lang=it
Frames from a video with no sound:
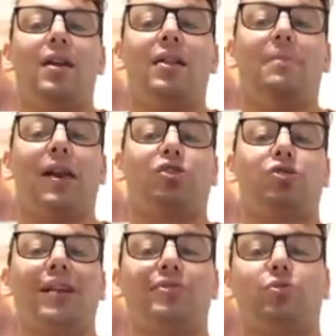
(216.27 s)
il braccio
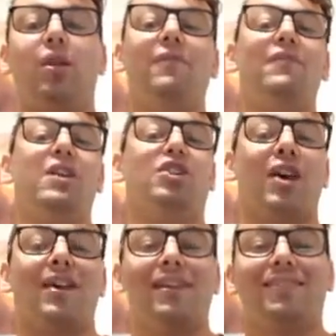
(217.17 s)
destro, il
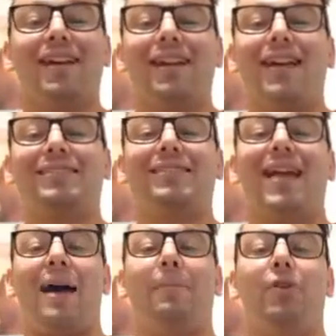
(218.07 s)
vice dell'ex
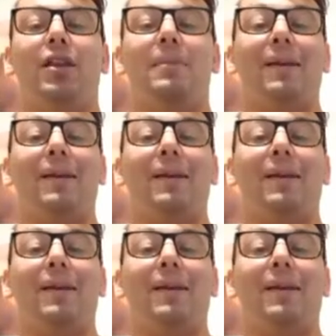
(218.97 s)
Napoli,